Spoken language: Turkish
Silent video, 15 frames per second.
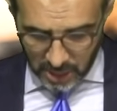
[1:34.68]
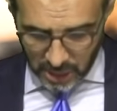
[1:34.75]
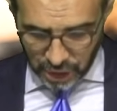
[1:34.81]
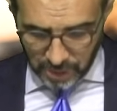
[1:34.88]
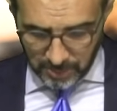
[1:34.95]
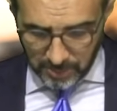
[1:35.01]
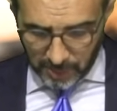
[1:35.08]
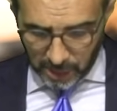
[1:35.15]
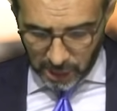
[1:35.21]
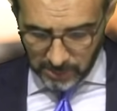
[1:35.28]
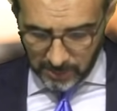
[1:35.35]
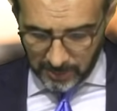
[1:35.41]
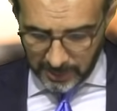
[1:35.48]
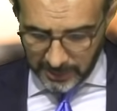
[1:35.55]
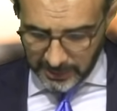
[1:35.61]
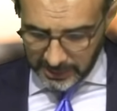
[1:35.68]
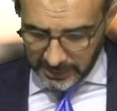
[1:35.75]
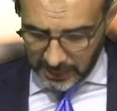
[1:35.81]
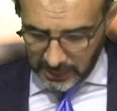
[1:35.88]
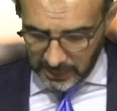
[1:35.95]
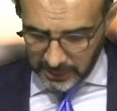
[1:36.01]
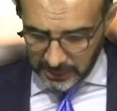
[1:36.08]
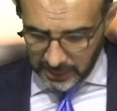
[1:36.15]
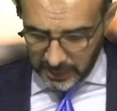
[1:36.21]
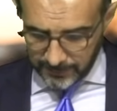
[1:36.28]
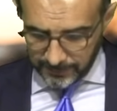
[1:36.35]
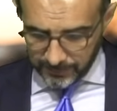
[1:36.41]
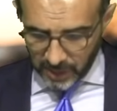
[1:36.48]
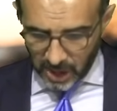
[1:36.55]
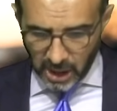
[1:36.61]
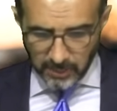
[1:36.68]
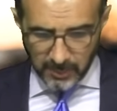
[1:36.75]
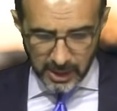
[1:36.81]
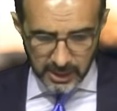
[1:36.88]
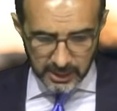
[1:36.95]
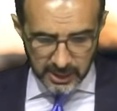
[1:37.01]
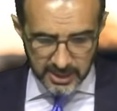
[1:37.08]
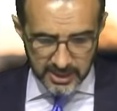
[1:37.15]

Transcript: Şimdi bakalım hemen detaylarına. Almanya'da